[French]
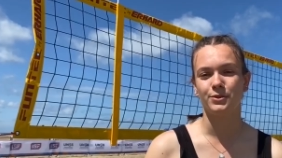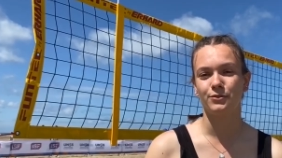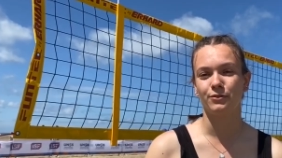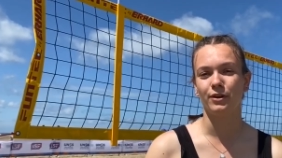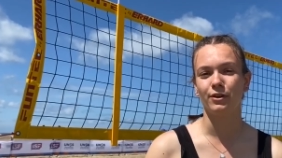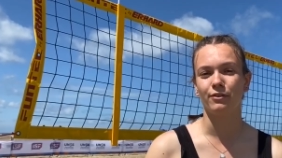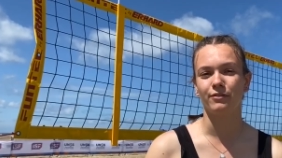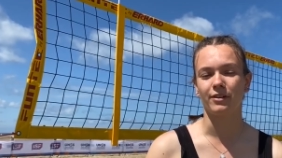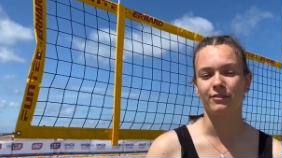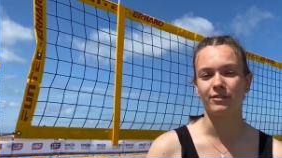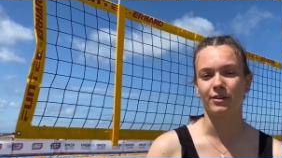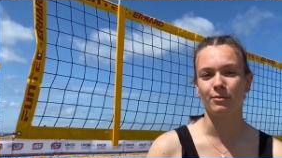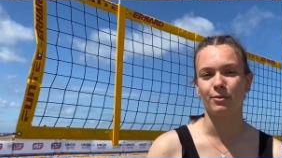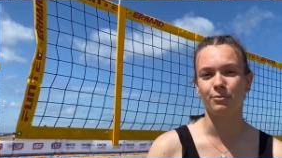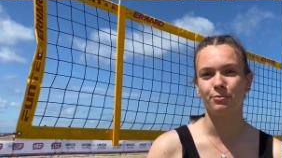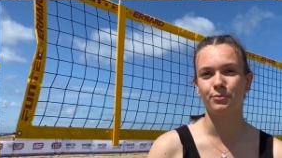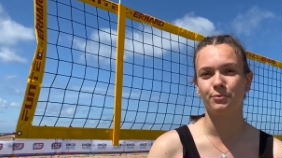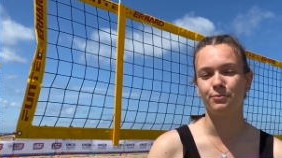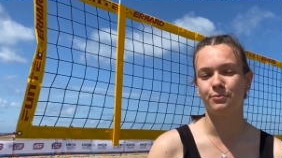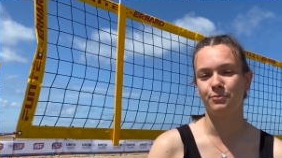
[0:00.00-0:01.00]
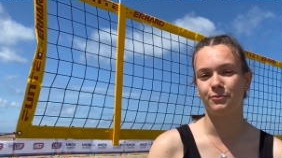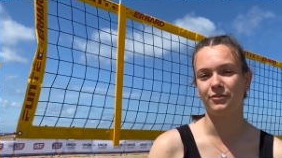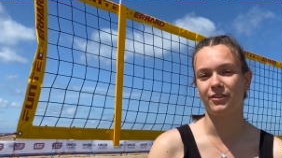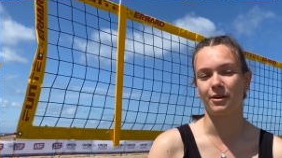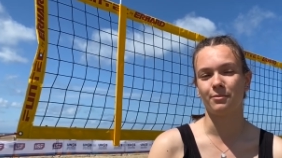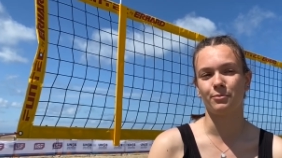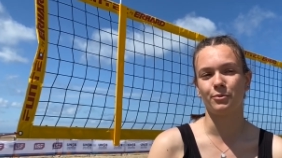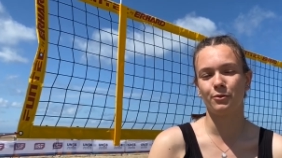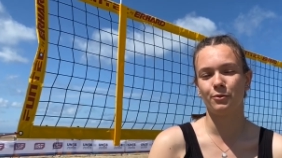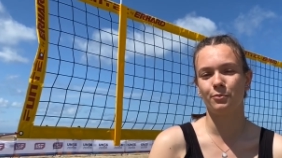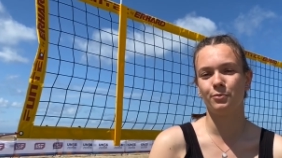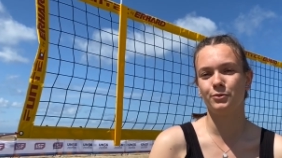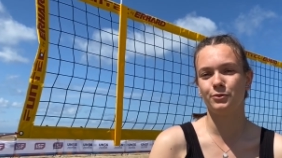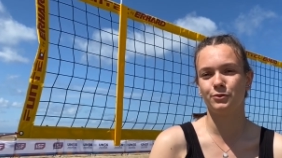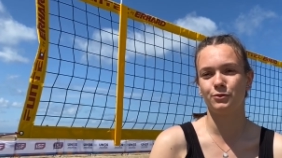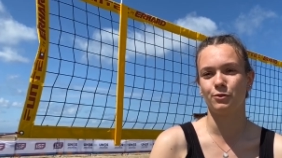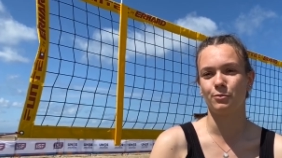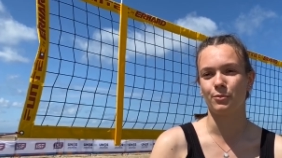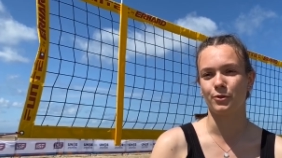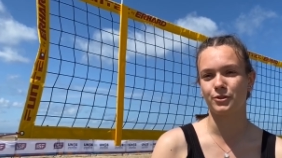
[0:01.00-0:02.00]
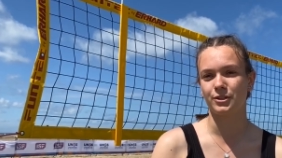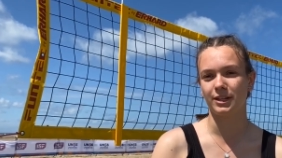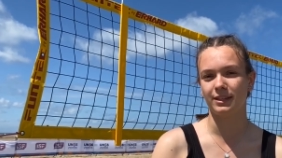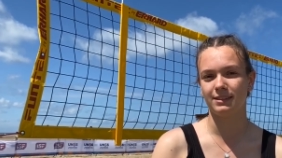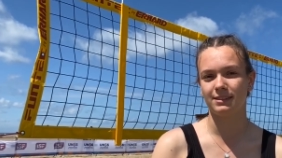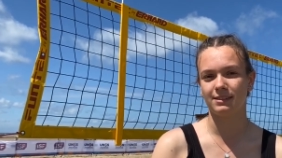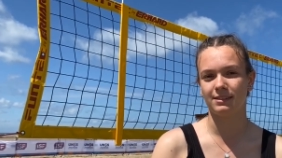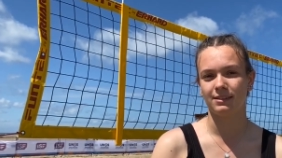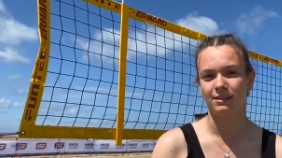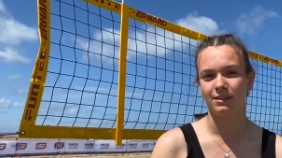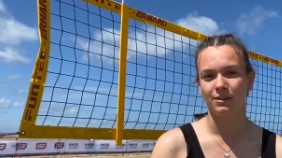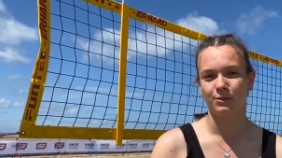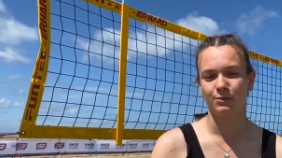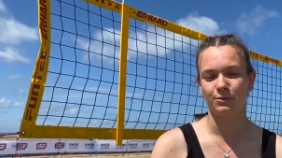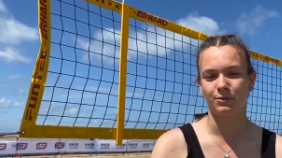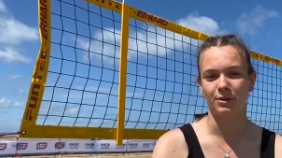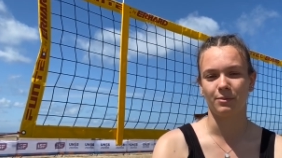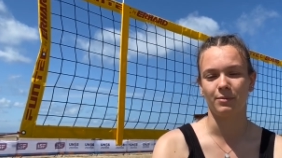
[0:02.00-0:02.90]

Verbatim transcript: Je voulais, on va vraiment faire beaucoup plus de manchettes, donc des